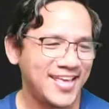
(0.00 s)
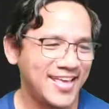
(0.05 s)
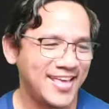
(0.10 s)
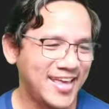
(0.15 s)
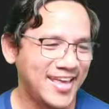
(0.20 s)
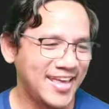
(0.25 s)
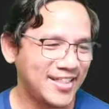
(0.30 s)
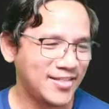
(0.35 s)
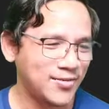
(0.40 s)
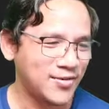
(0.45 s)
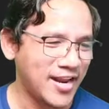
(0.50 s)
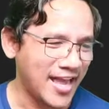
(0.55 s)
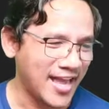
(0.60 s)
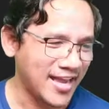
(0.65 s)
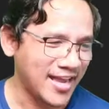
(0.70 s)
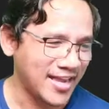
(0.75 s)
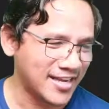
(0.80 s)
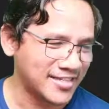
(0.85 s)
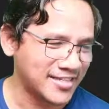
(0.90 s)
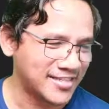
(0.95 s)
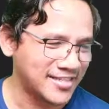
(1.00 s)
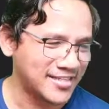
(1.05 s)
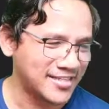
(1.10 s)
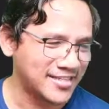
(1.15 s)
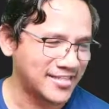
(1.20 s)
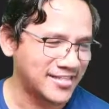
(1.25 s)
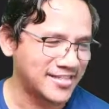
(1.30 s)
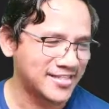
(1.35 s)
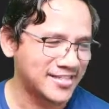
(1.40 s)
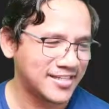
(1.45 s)
ito na x
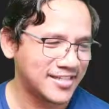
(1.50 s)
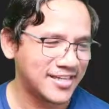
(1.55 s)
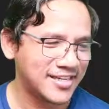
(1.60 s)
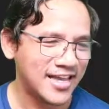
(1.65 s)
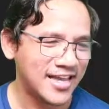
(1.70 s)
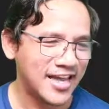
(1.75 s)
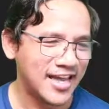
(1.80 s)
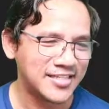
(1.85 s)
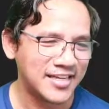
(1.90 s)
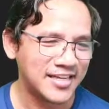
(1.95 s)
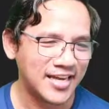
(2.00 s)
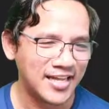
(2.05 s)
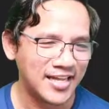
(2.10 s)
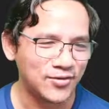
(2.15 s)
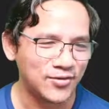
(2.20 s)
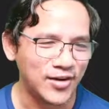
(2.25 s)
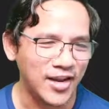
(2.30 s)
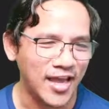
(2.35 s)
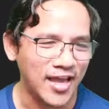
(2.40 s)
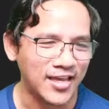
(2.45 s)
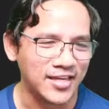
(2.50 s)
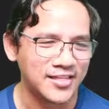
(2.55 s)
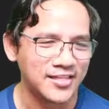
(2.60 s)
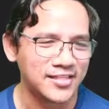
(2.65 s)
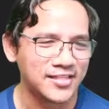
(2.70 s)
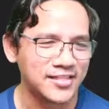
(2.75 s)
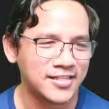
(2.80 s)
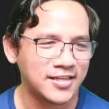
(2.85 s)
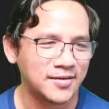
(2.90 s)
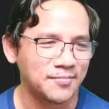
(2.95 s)
at saka ito na
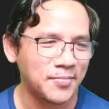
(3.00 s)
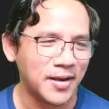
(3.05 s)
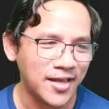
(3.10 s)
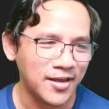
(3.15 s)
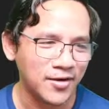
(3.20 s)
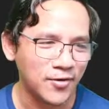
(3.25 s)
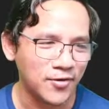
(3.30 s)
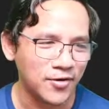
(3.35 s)
x, pariho ang